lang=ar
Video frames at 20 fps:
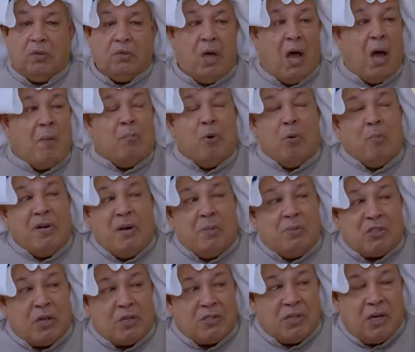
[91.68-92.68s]
أحبهم
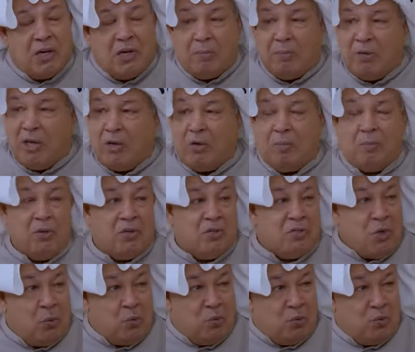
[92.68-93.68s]
النبي صلى الله عليه وسلم لأنهم
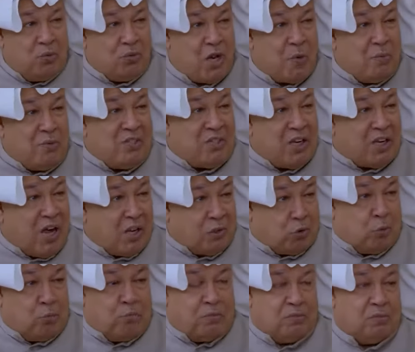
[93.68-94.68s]
جو جايبين
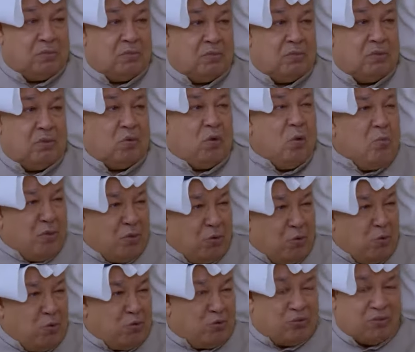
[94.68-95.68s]
زكاتهم وهم
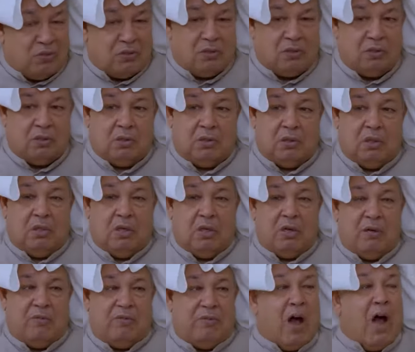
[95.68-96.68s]
ضعوف
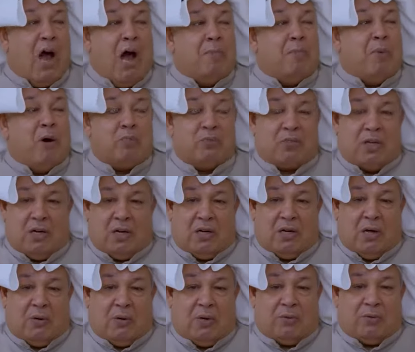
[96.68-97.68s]
فأحبهم صلى
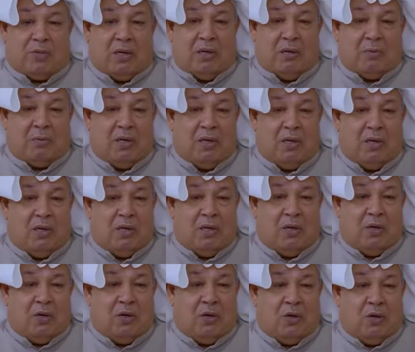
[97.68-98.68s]
الله عليه وسلم
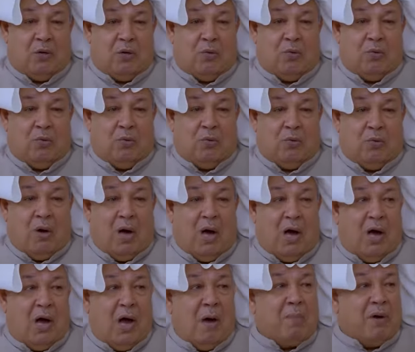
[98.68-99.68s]

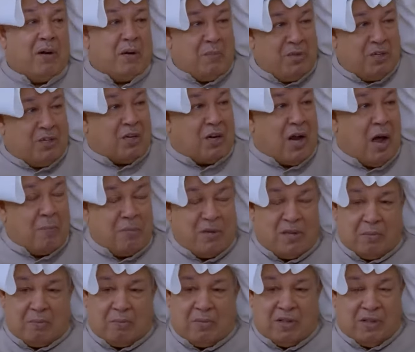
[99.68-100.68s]
وأمر
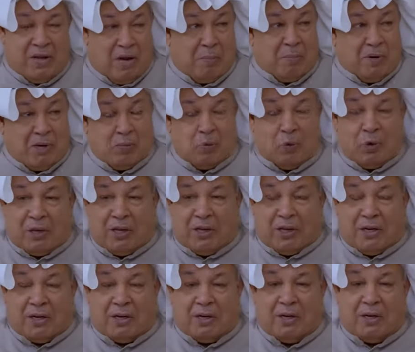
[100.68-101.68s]
بإكرامهم من أمر أبو
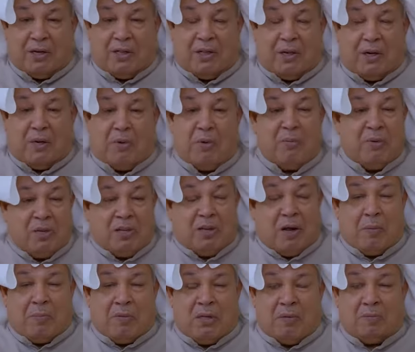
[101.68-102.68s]
هريرة رضي الله عنه
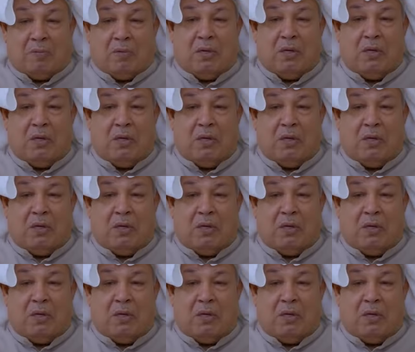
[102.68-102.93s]
بإكرامهم